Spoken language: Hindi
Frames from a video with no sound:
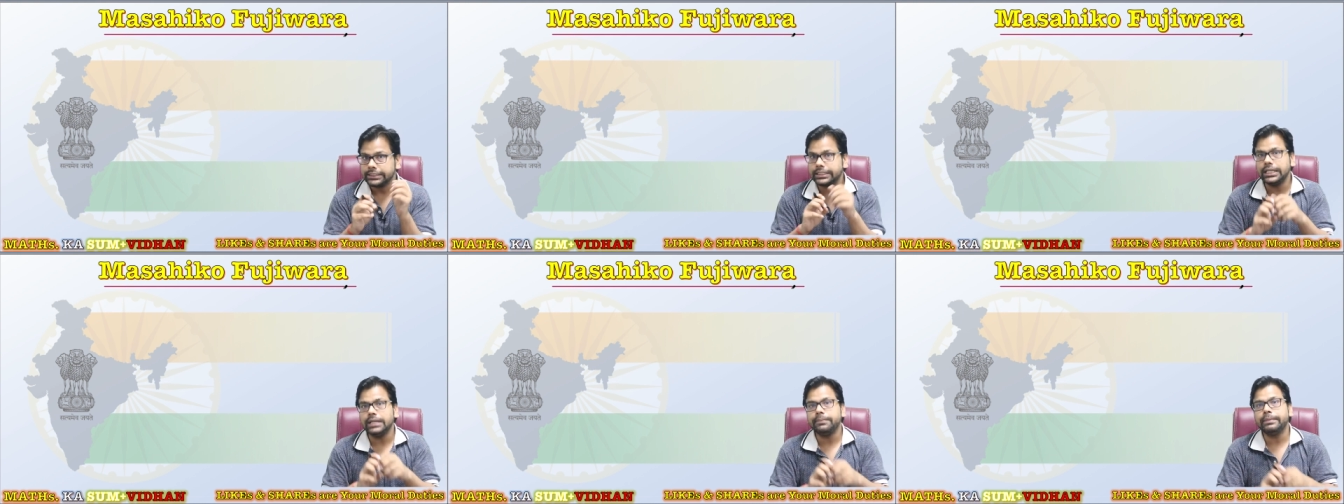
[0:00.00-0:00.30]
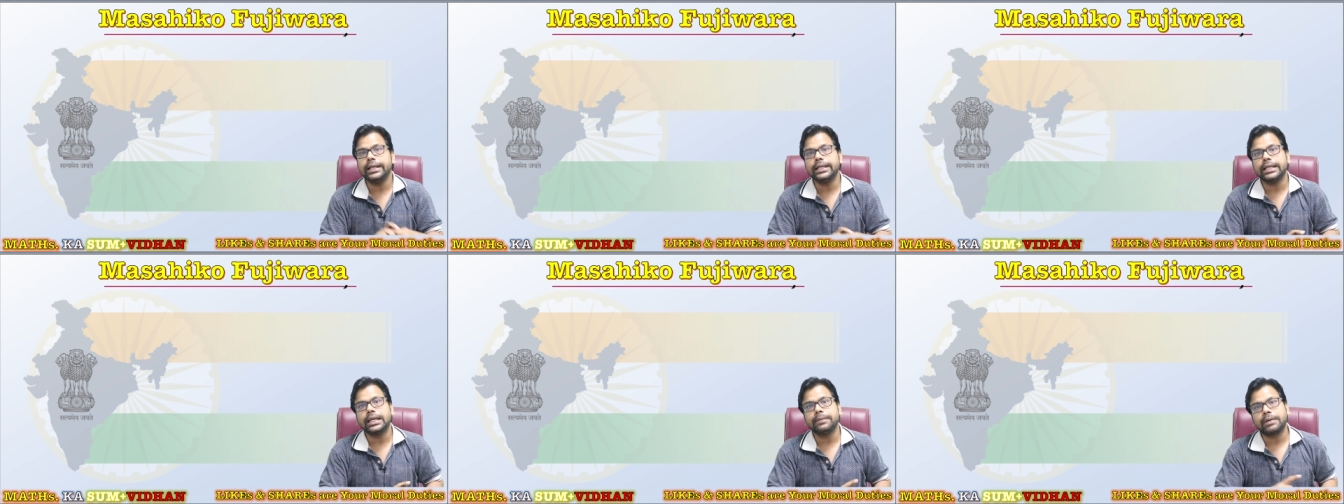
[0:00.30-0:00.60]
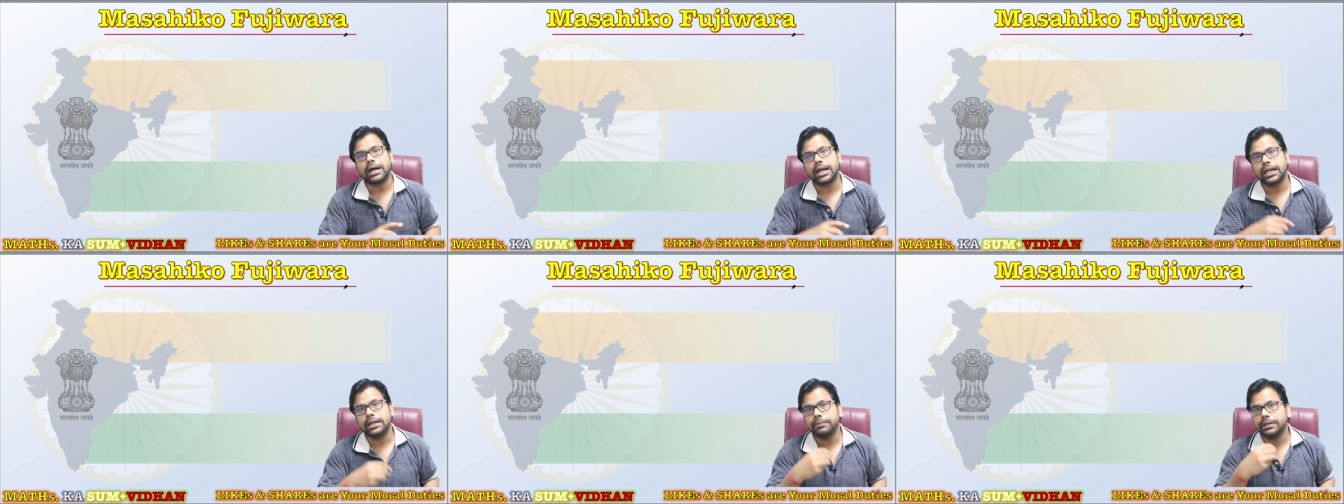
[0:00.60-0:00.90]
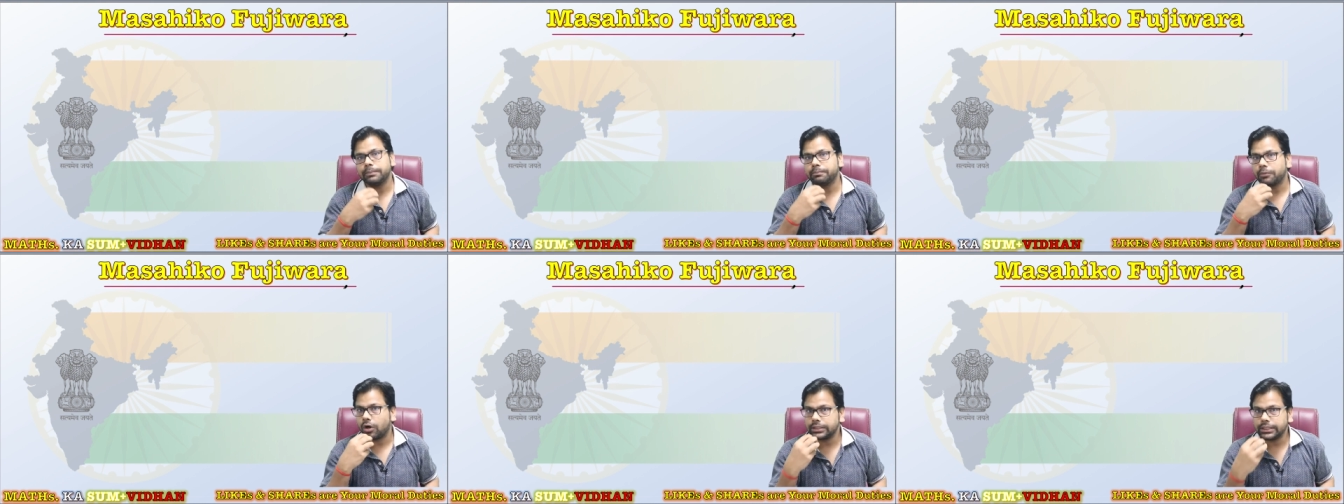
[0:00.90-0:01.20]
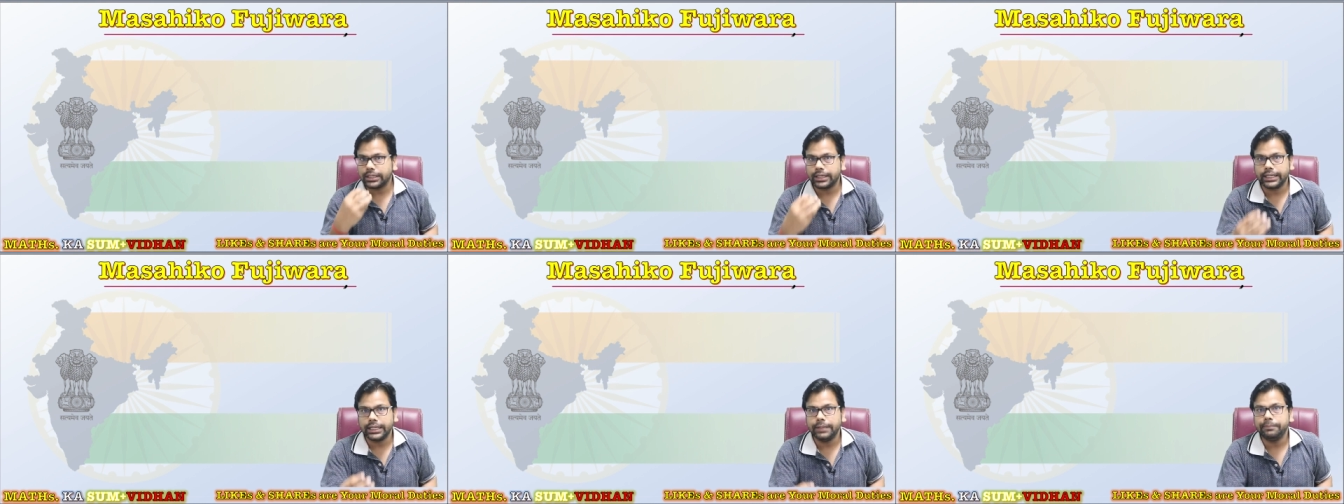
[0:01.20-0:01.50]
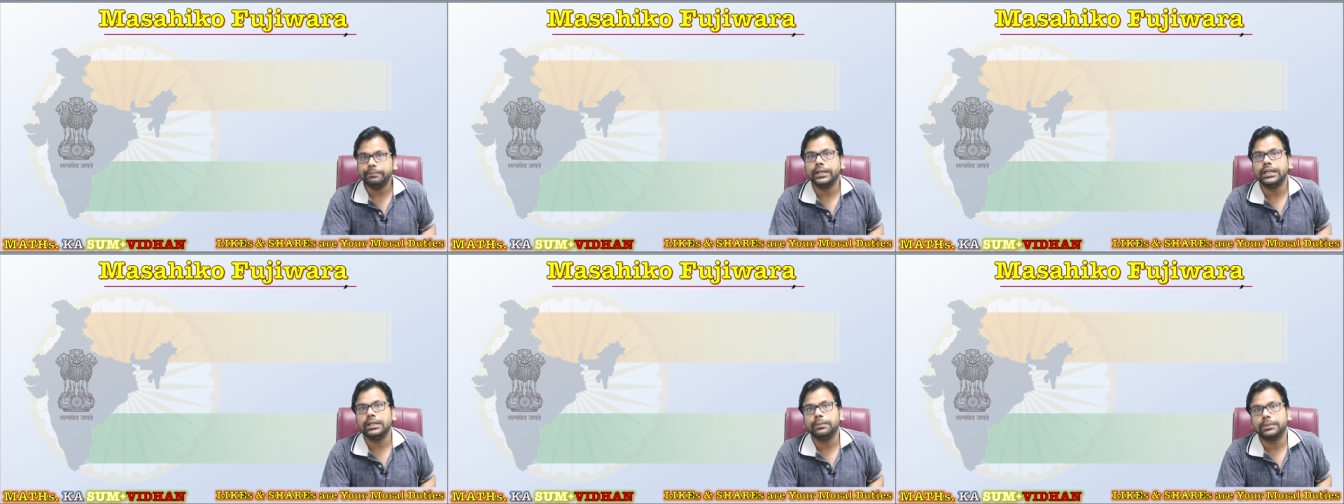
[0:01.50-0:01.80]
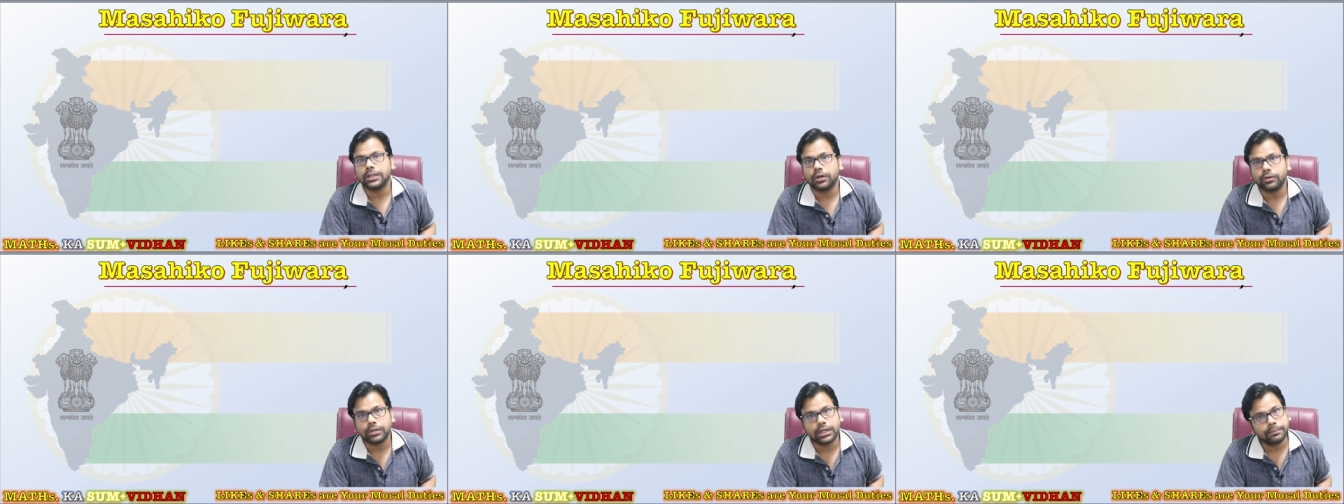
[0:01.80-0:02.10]
चलिए मैं इनके बारे में बहुत ज़्यादा डीप में नहीं
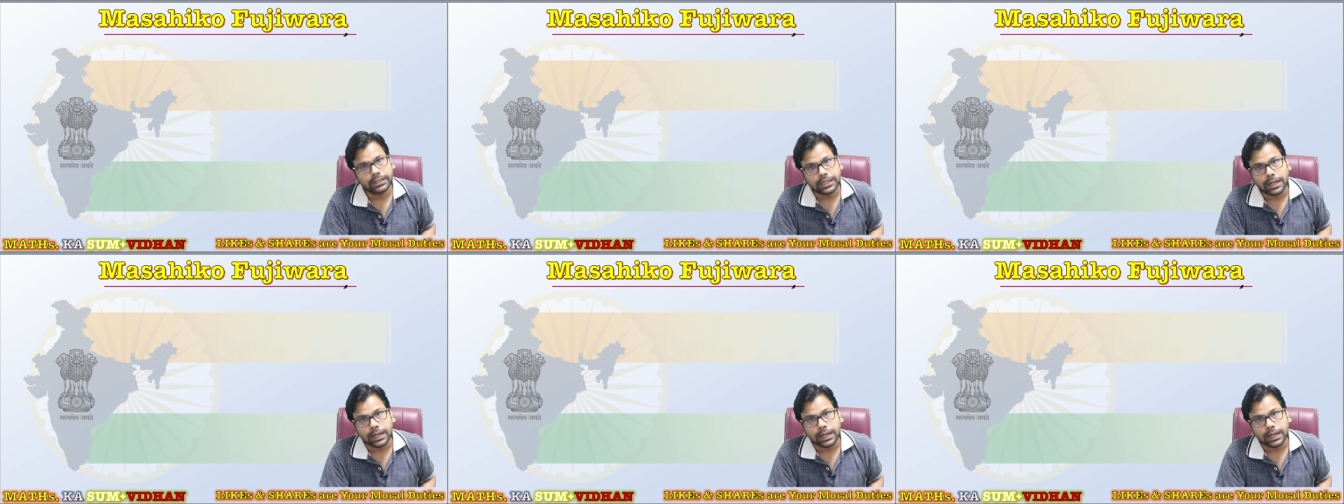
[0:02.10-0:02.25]
बताऊंगा